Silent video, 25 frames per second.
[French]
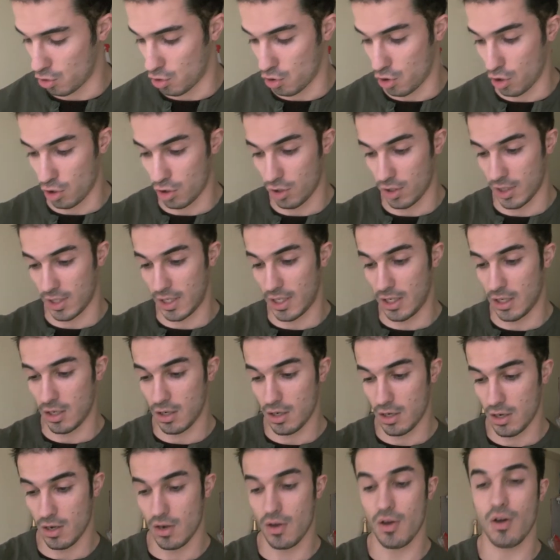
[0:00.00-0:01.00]
conneries,
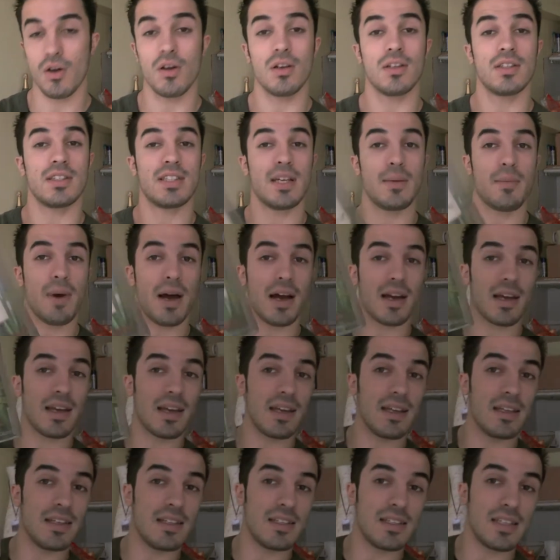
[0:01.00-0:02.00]
c'est
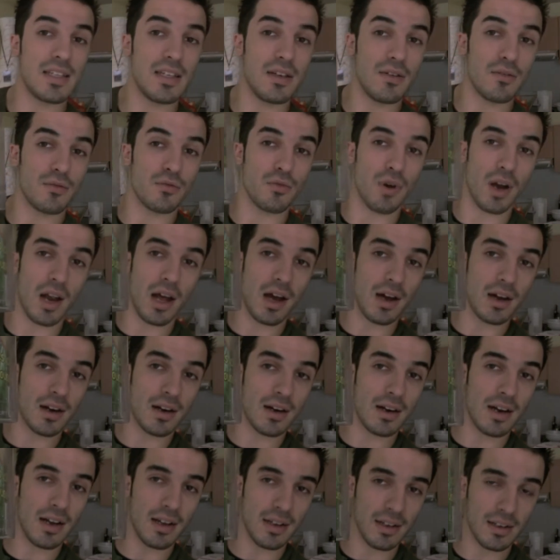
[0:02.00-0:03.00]
marqué ici, voilà,
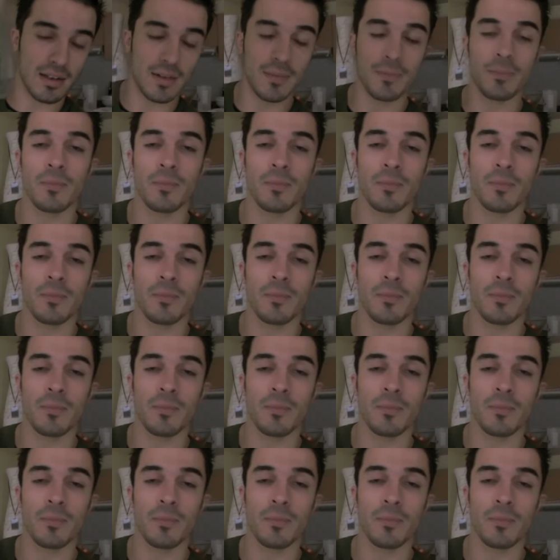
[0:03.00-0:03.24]
clac.